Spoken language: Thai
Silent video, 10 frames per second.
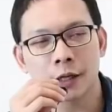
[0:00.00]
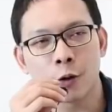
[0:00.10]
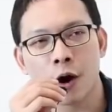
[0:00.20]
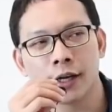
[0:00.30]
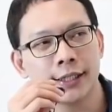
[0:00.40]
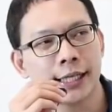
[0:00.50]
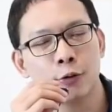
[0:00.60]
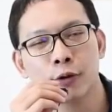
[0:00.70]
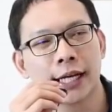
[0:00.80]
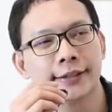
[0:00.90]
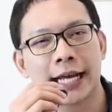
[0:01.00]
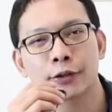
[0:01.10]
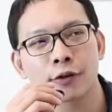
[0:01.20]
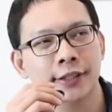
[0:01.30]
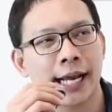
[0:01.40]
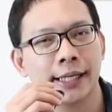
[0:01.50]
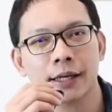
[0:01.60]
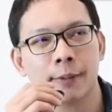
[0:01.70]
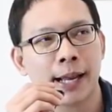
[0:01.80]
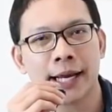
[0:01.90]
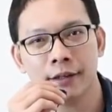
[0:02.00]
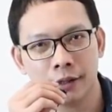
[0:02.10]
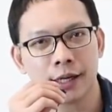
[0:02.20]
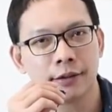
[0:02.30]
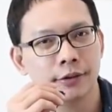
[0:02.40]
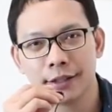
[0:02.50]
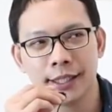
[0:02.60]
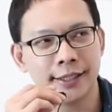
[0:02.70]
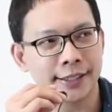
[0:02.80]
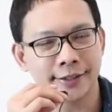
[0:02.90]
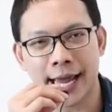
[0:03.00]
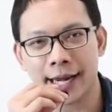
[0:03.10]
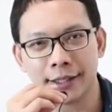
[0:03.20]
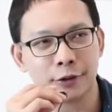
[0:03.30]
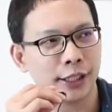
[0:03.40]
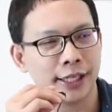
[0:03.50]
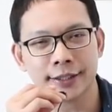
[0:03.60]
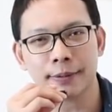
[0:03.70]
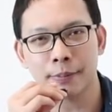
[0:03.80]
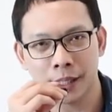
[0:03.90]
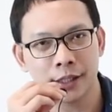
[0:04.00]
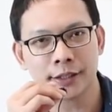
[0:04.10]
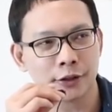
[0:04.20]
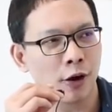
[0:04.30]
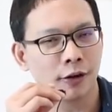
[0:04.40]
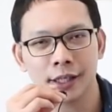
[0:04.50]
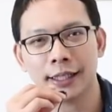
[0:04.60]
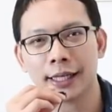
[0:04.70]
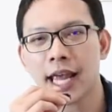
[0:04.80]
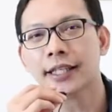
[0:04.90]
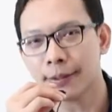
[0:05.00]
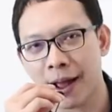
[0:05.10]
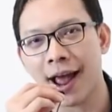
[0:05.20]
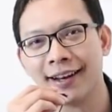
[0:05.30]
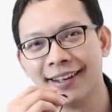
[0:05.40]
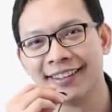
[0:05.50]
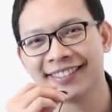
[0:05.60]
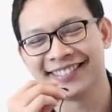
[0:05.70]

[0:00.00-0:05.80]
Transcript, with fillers: แต่ก่อนนี้ใช้ทุนแค่100,000 200,000นี่กำไรเยอะนะตอนนี้700,000นะก็จะได้สัก10,000 นึงสักช่องนึงนี่ยากชิบหายเลย